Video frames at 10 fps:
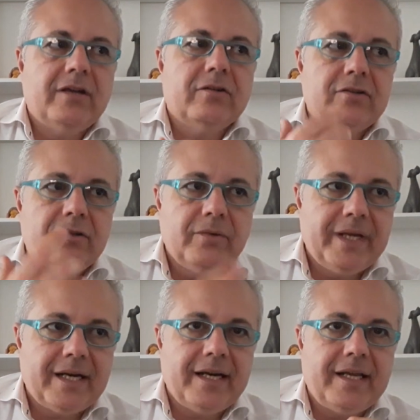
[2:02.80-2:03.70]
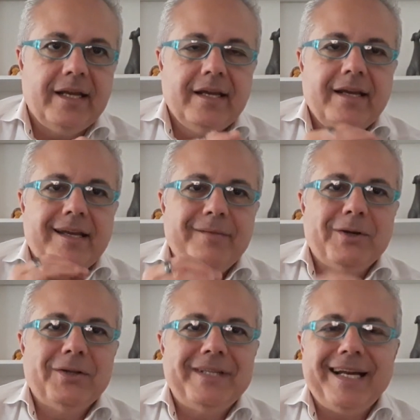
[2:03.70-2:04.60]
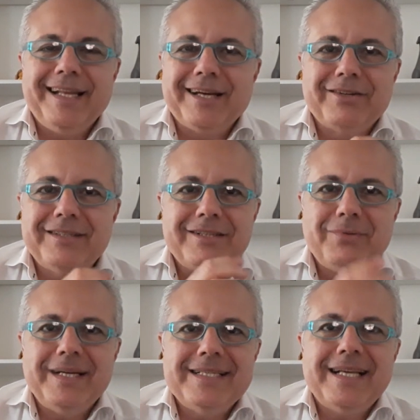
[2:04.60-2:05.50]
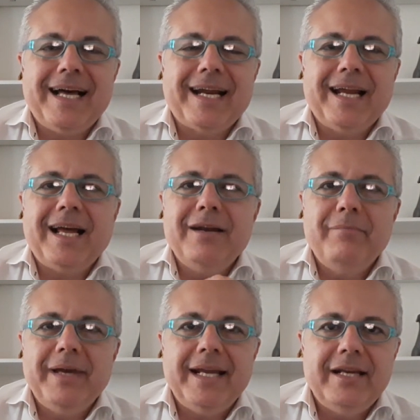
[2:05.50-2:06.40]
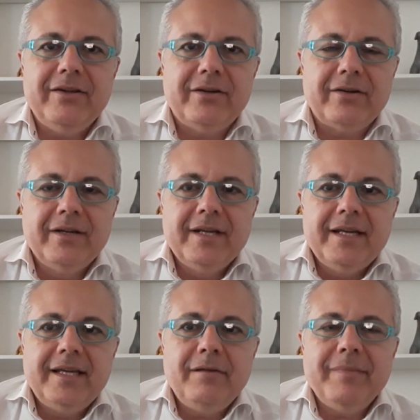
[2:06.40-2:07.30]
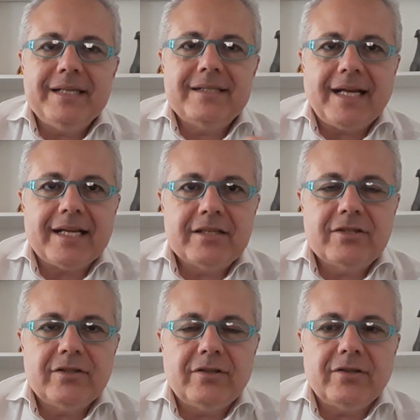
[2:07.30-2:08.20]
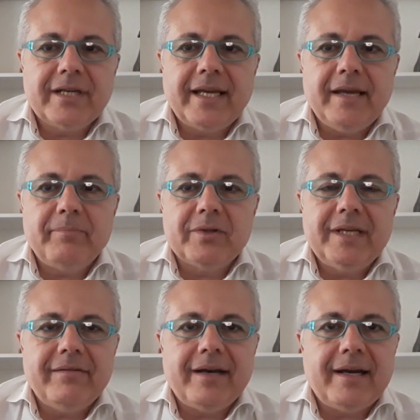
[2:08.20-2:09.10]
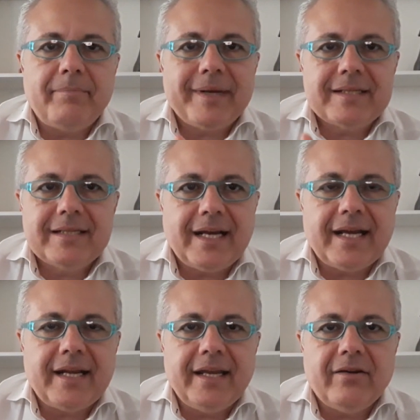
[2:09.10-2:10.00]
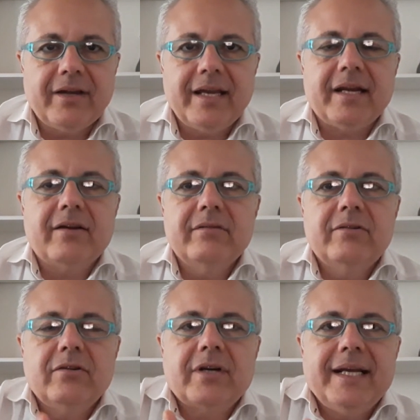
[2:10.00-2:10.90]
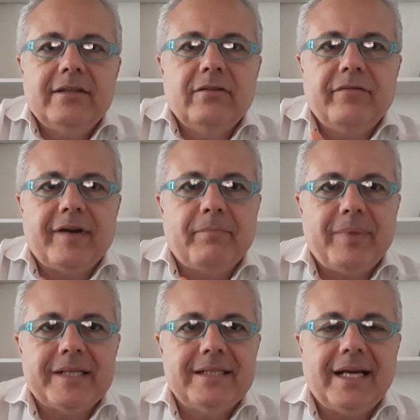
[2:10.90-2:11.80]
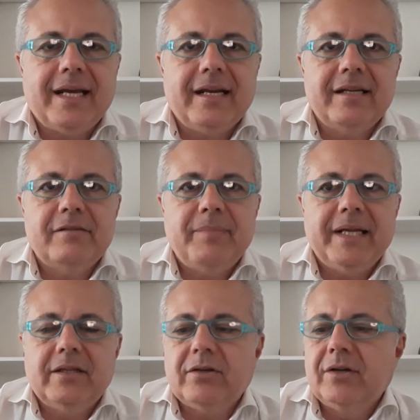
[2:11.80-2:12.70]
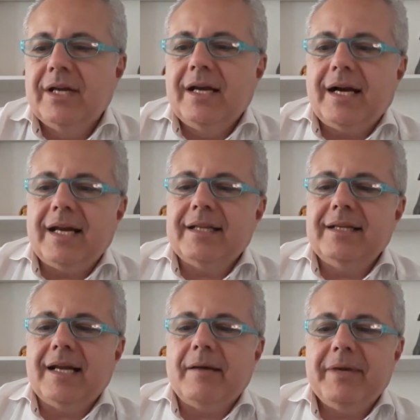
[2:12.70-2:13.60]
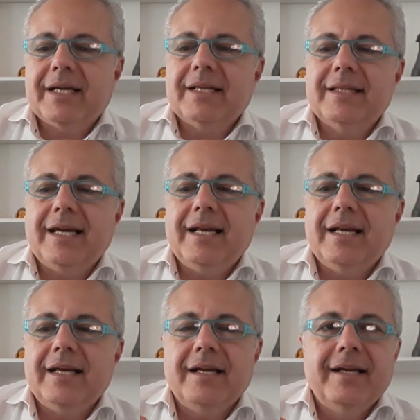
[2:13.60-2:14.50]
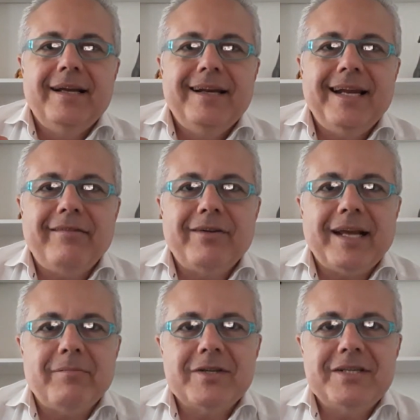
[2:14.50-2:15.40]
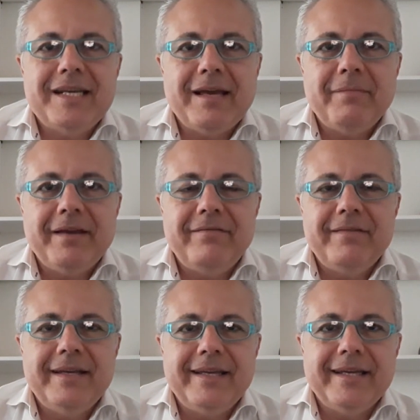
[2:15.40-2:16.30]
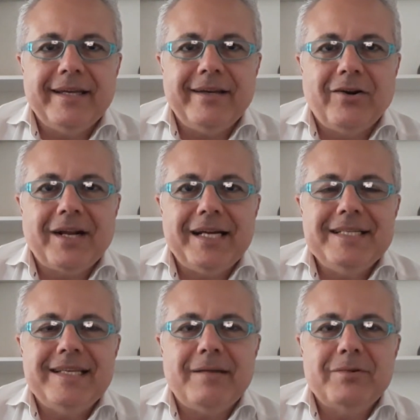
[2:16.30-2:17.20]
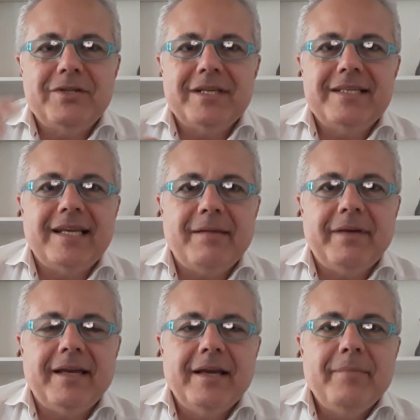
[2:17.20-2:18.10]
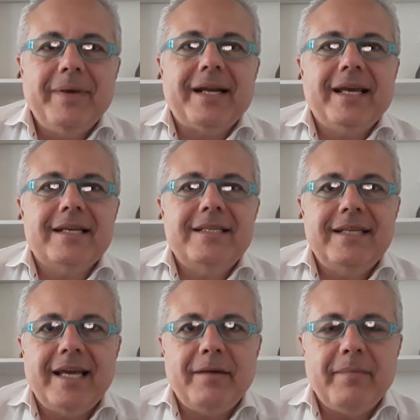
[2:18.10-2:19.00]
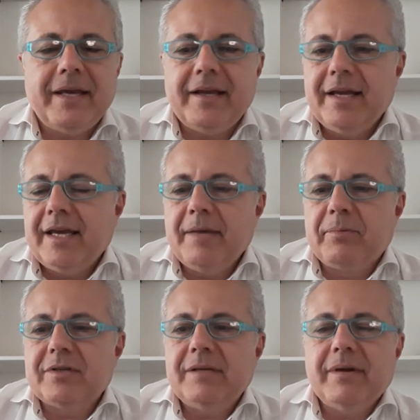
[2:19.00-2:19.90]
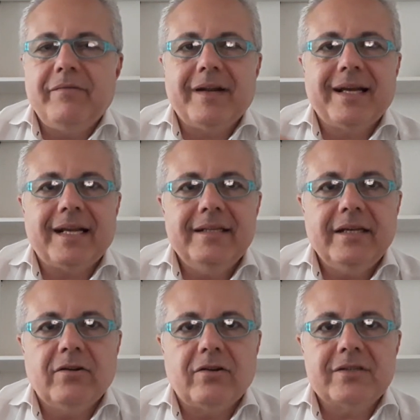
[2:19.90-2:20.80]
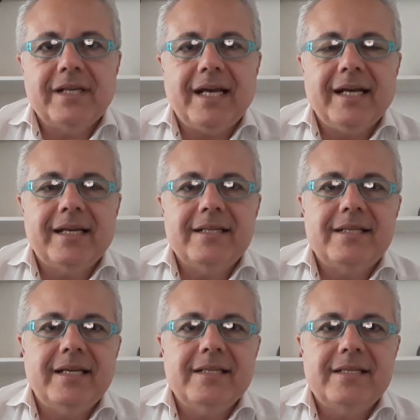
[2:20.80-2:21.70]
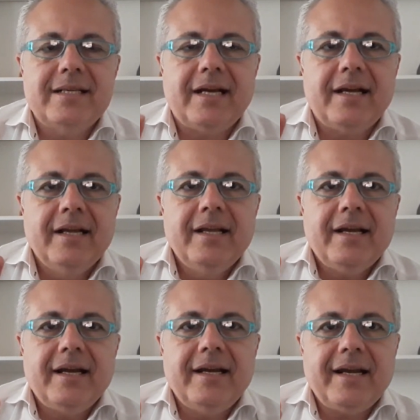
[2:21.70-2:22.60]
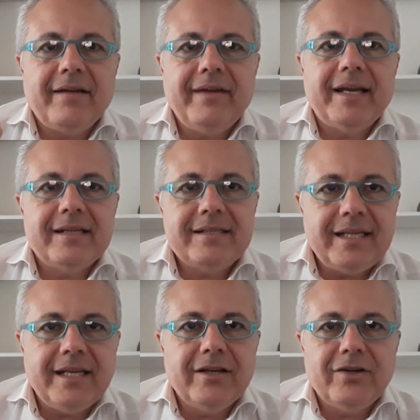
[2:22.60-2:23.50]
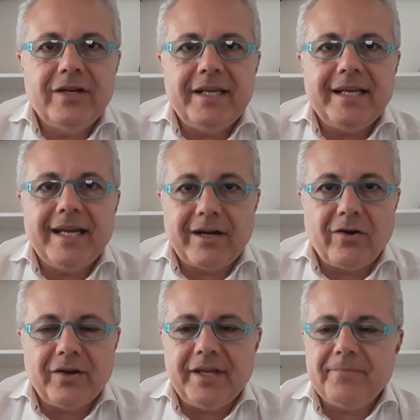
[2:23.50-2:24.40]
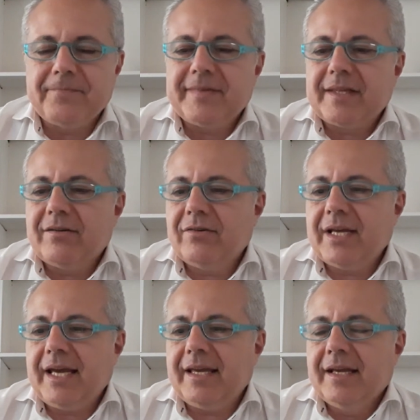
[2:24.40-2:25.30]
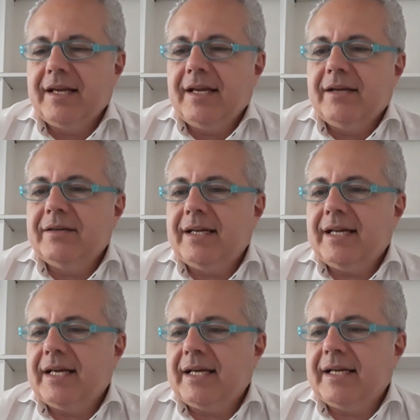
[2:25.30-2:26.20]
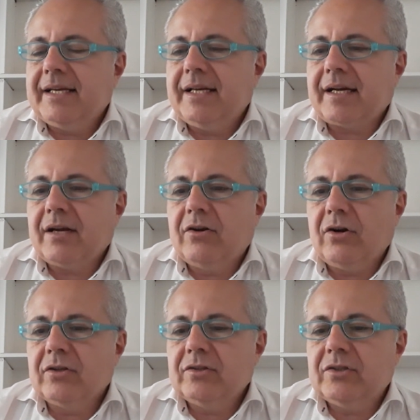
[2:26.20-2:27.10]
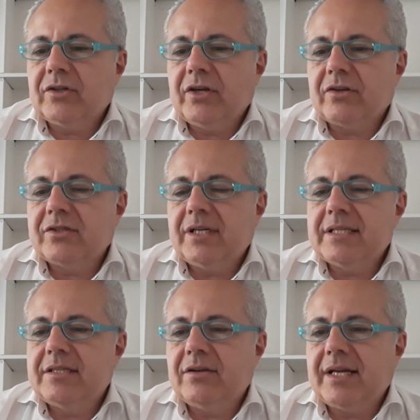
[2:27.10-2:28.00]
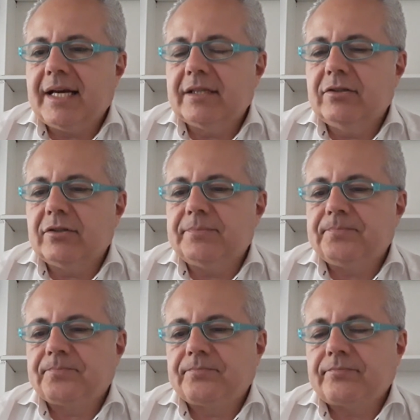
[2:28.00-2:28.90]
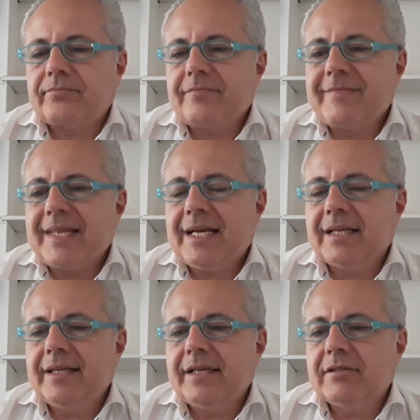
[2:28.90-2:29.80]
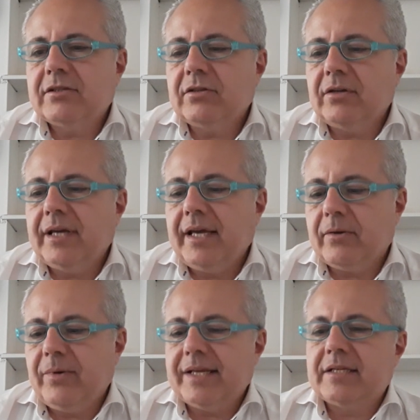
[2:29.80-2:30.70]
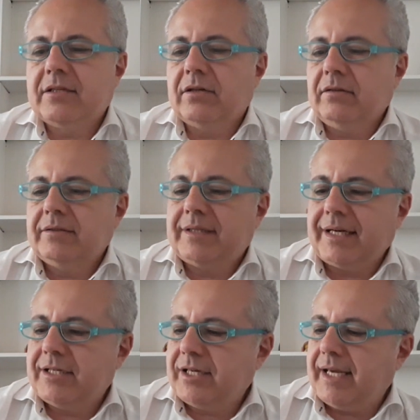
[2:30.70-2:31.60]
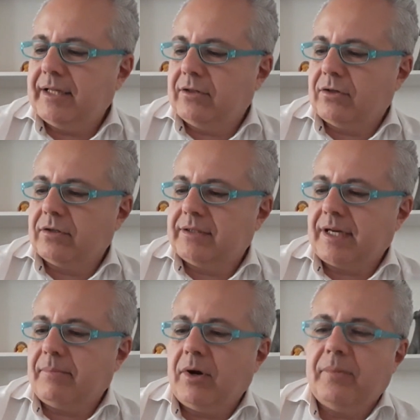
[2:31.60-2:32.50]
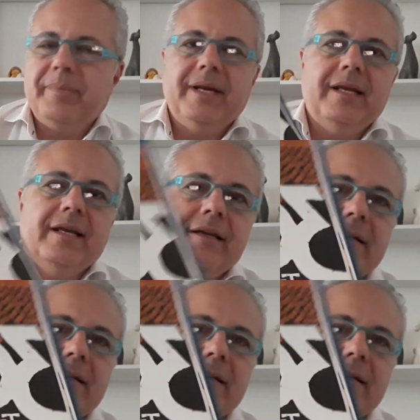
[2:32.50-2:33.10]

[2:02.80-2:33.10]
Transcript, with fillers: ricostruirli in modo tale da contestualizzare al meglio il messaggio che poteva passare o che era corretto far passare rispetto alla dinamica del lavoriamo assieme, eh, organizziamoci assieme, perché assieme è possibile fare grandi cose anche senza eh, avere singoli eroi, ok? Il, il racconto che ho selezionato adesso è questo, 300 Termopili,